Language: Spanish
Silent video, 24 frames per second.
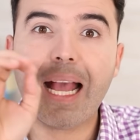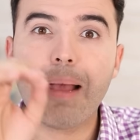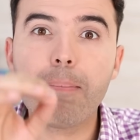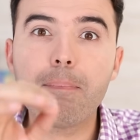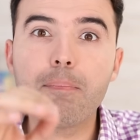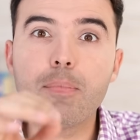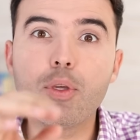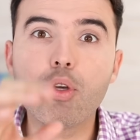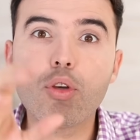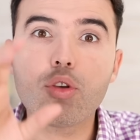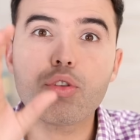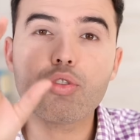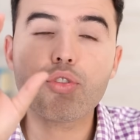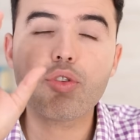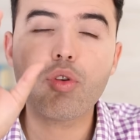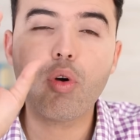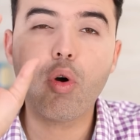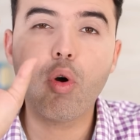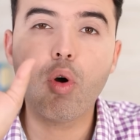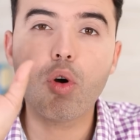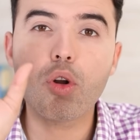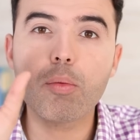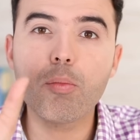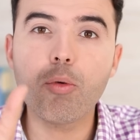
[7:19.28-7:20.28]
cambios
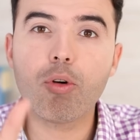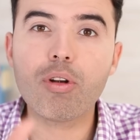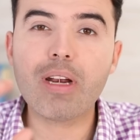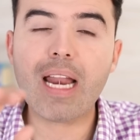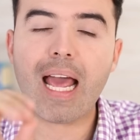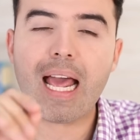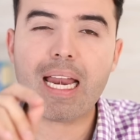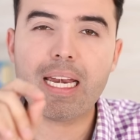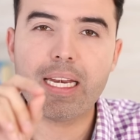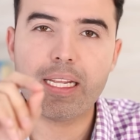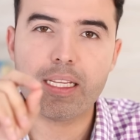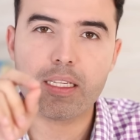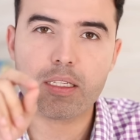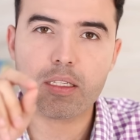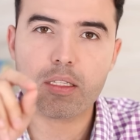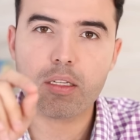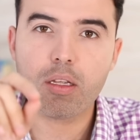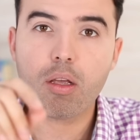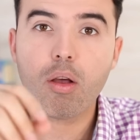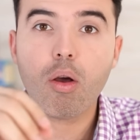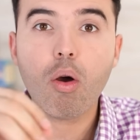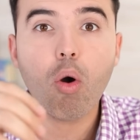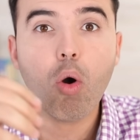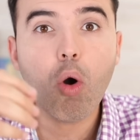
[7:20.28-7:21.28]

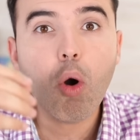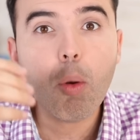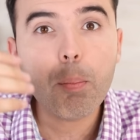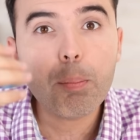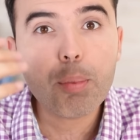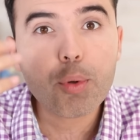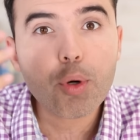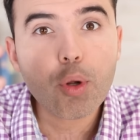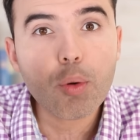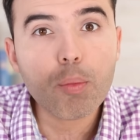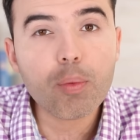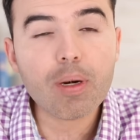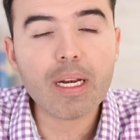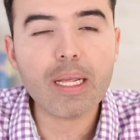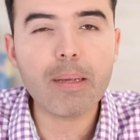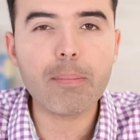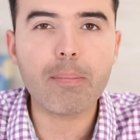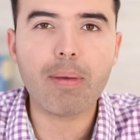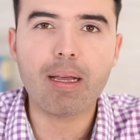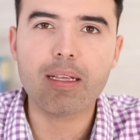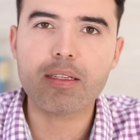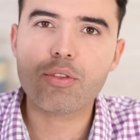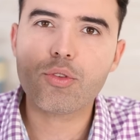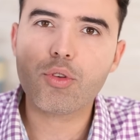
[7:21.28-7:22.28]
hormonales o
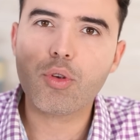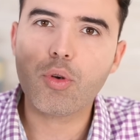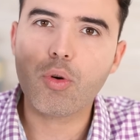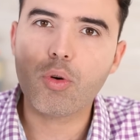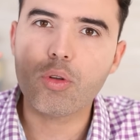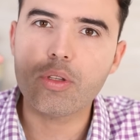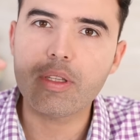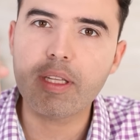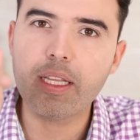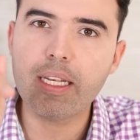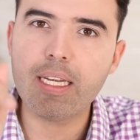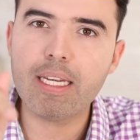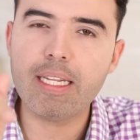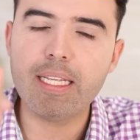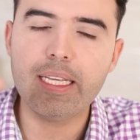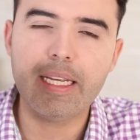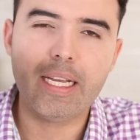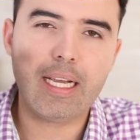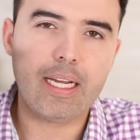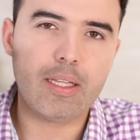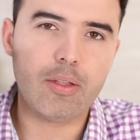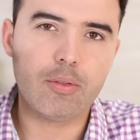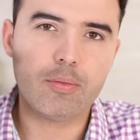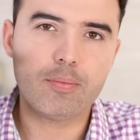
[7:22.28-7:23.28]
problemas con el
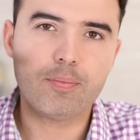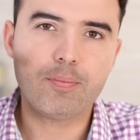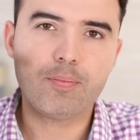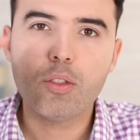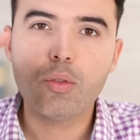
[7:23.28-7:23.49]
hígado.